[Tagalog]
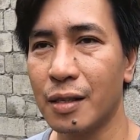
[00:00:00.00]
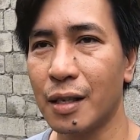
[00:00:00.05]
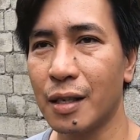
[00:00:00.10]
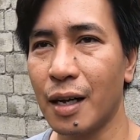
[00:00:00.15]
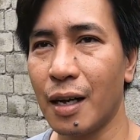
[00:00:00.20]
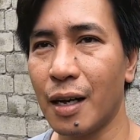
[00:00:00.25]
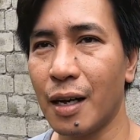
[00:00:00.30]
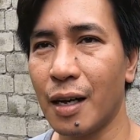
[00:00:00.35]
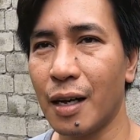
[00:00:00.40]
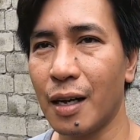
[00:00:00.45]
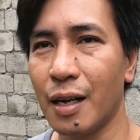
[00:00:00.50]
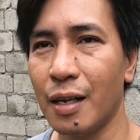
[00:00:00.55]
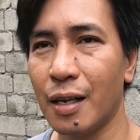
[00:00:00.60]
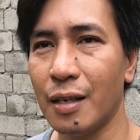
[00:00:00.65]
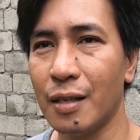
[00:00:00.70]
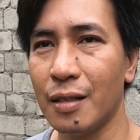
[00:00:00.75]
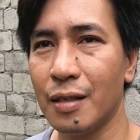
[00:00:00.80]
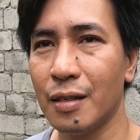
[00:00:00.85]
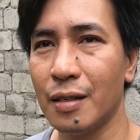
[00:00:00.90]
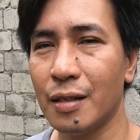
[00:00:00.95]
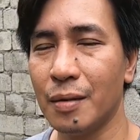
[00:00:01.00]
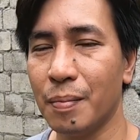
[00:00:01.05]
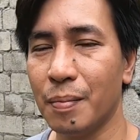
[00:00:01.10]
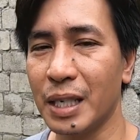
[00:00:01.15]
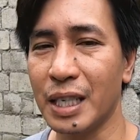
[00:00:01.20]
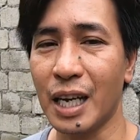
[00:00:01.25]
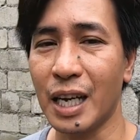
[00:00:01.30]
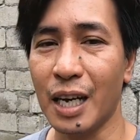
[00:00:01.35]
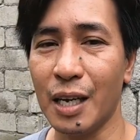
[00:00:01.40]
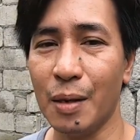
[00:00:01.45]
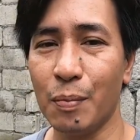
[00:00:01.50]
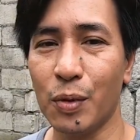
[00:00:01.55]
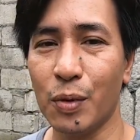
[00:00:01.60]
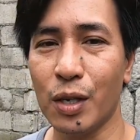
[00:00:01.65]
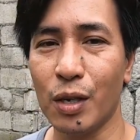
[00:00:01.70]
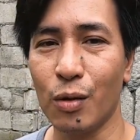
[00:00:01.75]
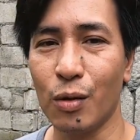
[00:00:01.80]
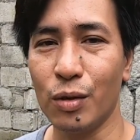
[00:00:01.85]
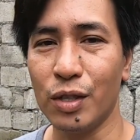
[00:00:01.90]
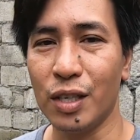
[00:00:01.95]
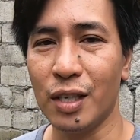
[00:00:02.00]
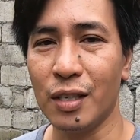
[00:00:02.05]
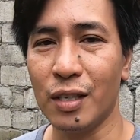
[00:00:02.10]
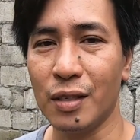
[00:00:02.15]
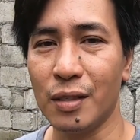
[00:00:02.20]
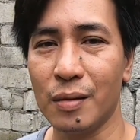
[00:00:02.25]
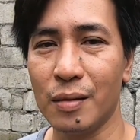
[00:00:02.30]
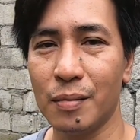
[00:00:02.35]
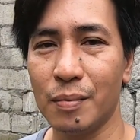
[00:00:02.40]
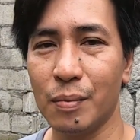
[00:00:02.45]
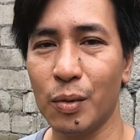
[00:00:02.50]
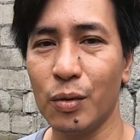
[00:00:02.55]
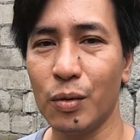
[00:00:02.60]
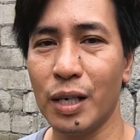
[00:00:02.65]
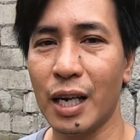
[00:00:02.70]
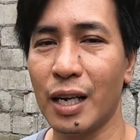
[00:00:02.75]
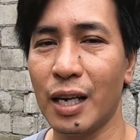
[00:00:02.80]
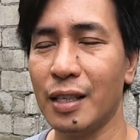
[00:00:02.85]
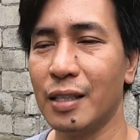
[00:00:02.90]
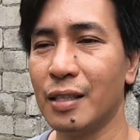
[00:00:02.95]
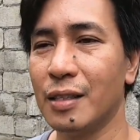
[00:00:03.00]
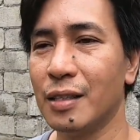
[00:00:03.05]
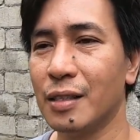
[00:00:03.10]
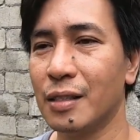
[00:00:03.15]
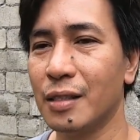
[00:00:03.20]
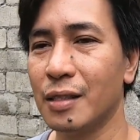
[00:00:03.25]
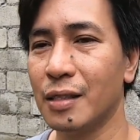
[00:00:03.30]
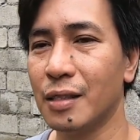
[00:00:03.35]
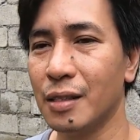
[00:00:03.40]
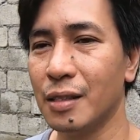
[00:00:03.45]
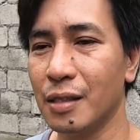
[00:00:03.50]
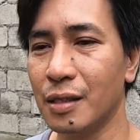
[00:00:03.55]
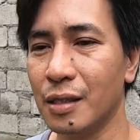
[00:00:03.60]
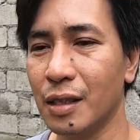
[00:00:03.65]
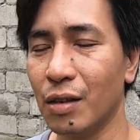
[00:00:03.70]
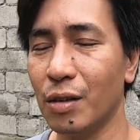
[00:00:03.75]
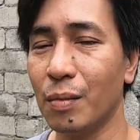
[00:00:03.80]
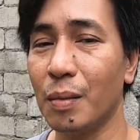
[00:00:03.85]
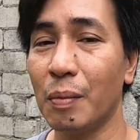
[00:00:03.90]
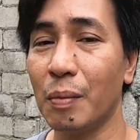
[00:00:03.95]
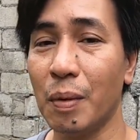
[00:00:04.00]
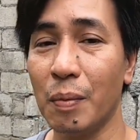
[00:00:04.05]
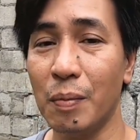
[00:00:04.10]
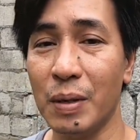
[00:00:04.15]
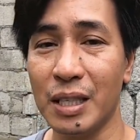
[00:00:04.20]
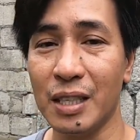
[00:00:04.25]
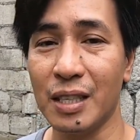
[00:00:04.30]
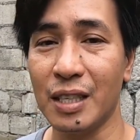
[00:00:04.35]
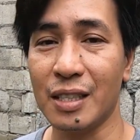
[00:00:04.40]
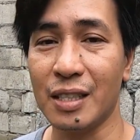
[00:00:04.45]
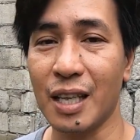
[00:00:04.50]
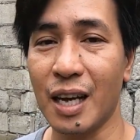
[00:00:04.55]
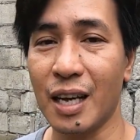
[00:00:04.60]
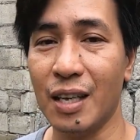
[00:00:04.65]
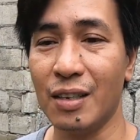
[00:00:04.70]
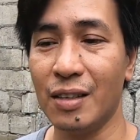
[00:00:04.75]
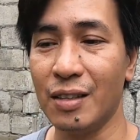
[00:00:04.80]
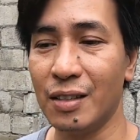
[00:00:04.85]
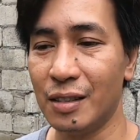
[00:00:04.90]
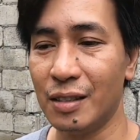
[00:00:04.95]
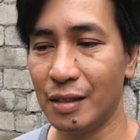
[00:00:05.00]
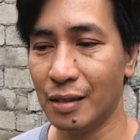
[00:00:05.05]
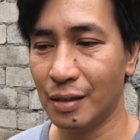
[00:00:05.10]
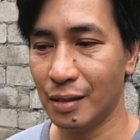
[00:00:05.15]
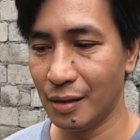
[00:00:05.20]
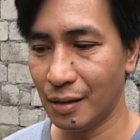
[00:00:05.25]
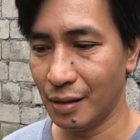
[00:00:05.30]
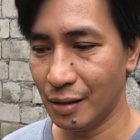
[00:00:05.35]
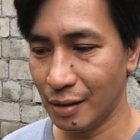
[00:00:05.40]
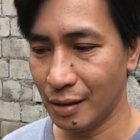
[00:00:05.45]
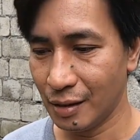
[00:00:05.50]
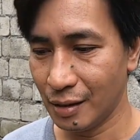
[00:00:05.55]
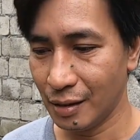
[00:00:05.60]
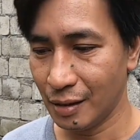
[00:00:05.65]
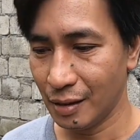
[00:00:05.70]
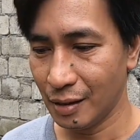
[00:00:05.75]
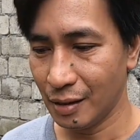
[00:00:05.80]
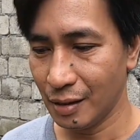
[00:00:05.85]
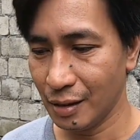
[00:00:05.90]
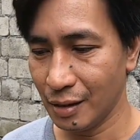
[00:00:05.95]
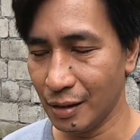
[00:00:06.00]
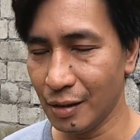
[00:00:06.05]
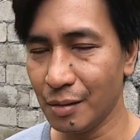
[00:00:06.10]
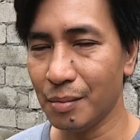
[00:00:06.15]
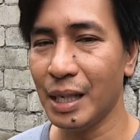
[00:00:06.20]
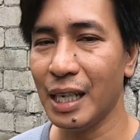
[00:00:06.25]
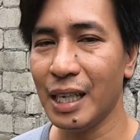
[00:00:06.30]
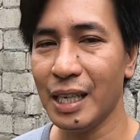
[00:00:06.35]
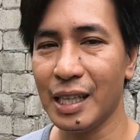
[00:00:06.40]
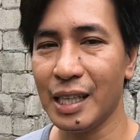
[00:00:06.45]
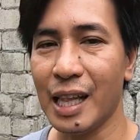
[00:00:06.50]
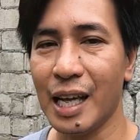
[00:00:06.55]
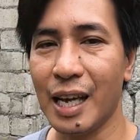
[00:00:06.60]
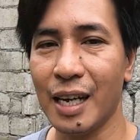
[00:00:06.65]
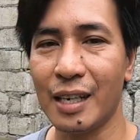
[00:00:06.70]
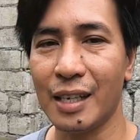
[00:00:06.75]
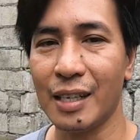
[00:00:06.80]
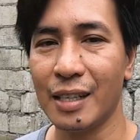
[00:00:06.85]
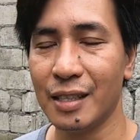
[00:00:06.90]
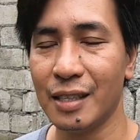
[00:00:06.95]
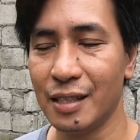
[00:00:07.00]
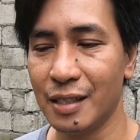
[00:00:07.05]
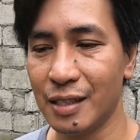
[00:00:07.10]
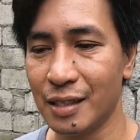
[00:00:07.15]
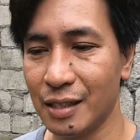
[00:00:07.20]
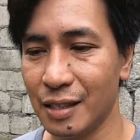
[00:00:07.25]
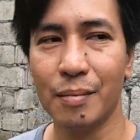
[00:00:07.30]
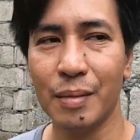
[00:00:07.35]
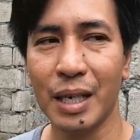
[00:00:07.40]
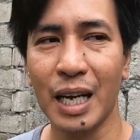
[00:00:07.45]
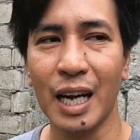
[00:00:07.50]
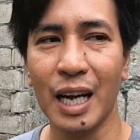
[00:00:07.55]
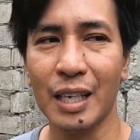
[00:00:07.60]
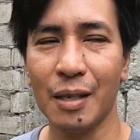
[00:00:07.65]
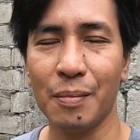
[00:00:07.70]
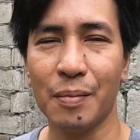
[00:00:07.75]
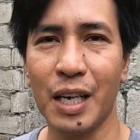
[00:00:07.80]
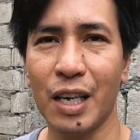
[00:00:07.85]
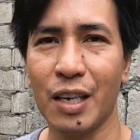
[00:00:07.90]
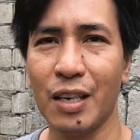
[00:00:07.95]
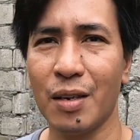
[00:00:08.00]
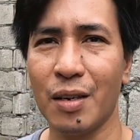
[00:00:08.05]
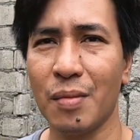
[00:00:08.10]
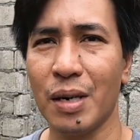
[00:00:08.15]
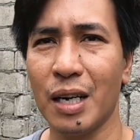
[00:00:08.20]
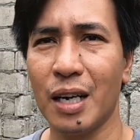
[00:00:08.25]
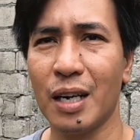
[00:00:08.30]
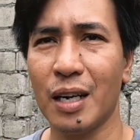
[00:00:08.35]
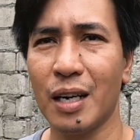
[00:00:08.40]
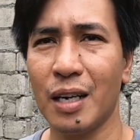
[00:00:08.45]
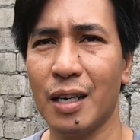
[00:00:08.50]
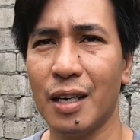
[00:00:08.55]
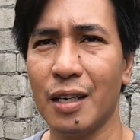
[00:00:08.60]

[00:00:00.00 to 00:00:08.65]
at uh, pag nakaipon ng konting punan siguro magbe-business tayo yung maliit lang maghahanap tayo ng mga